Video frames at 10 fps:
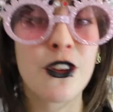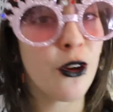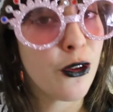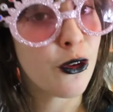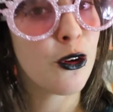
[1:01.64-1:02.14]

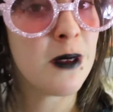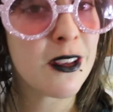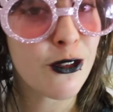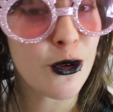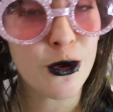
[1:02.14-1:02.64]
Dans ce
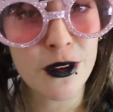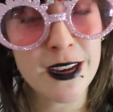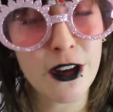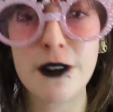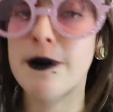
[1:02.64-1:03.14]
comics de
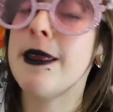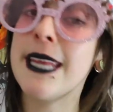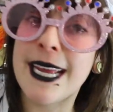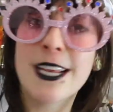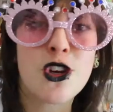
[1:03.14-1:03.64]
Courtney Crawford
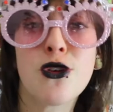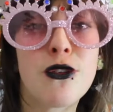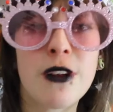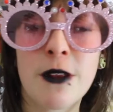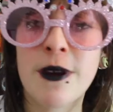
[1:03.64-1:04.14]
et les
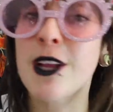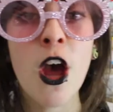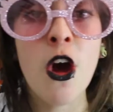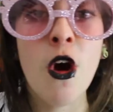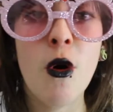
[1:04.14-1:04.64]
choses de la nuit,
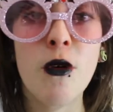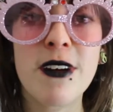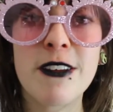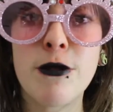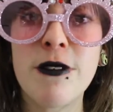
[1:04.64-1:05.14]
on
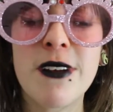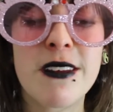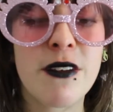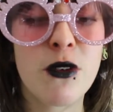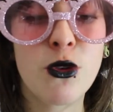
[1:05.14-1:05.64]
va suivre
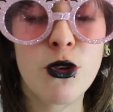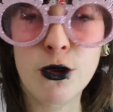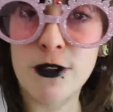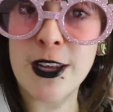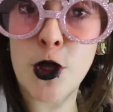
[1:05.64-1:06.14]
les aventures
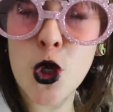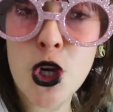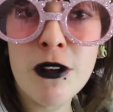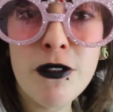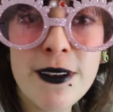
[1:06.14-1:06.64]
de cette
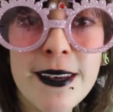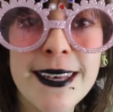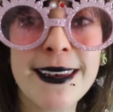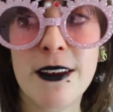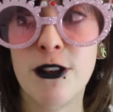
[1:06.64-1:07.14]
jeune fille
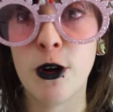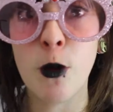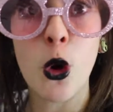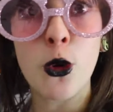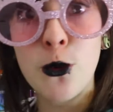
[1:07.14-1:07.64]
qui a
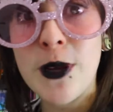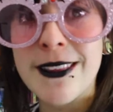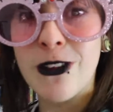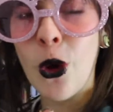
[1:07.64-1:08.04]
seulement 8